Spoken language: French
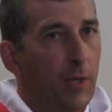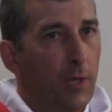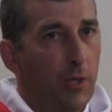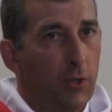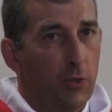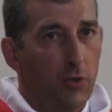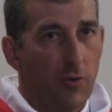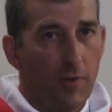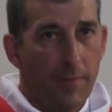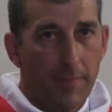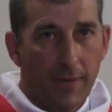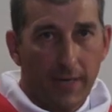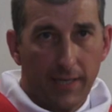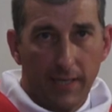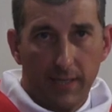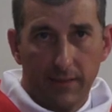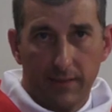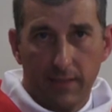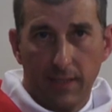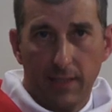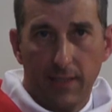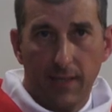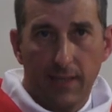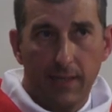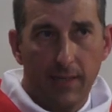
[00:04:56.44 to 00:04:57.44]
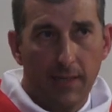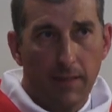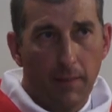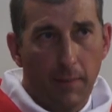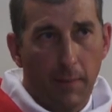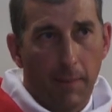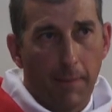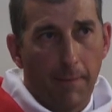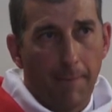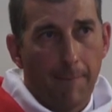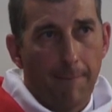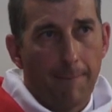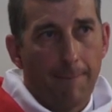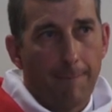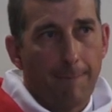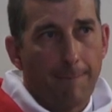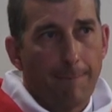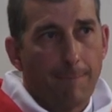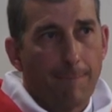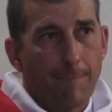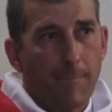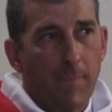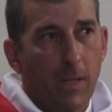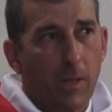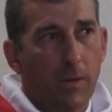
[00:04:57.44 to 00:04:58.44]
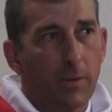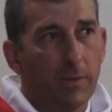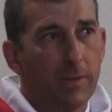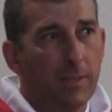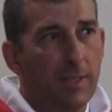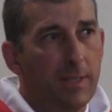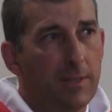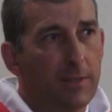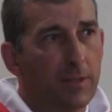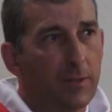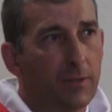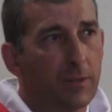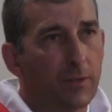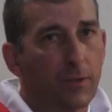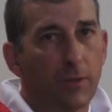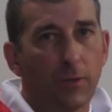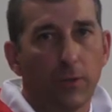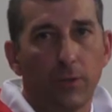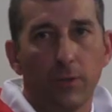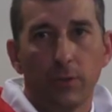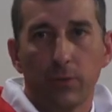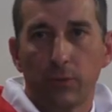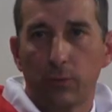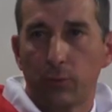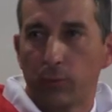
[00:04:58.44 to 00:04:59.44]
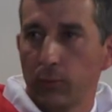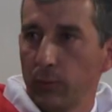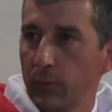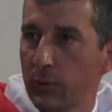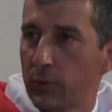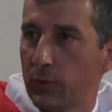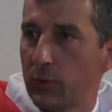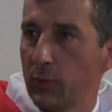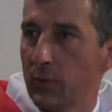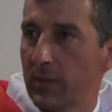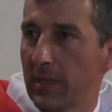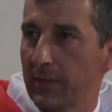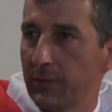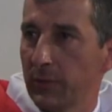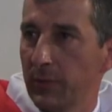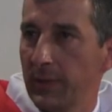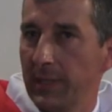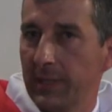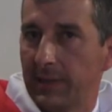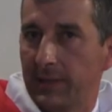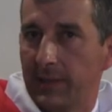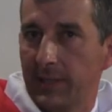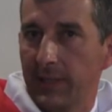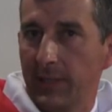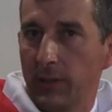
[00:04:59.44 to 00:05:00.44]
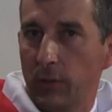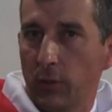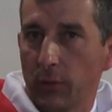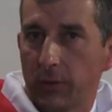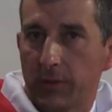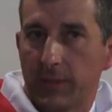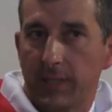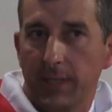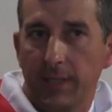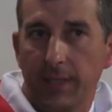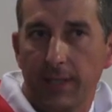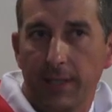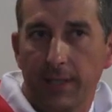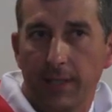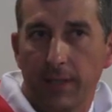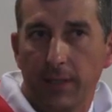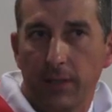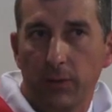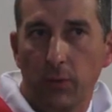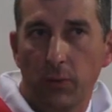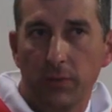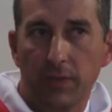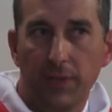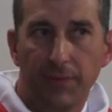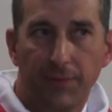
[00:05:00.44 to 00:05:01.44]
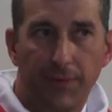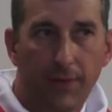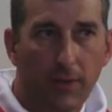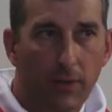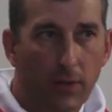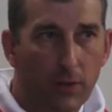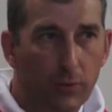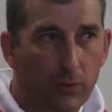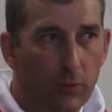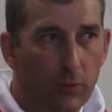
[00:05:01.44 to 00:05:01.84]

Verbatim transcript: Je vais m'arrêter là en disant que tous nous avons été dotés de différents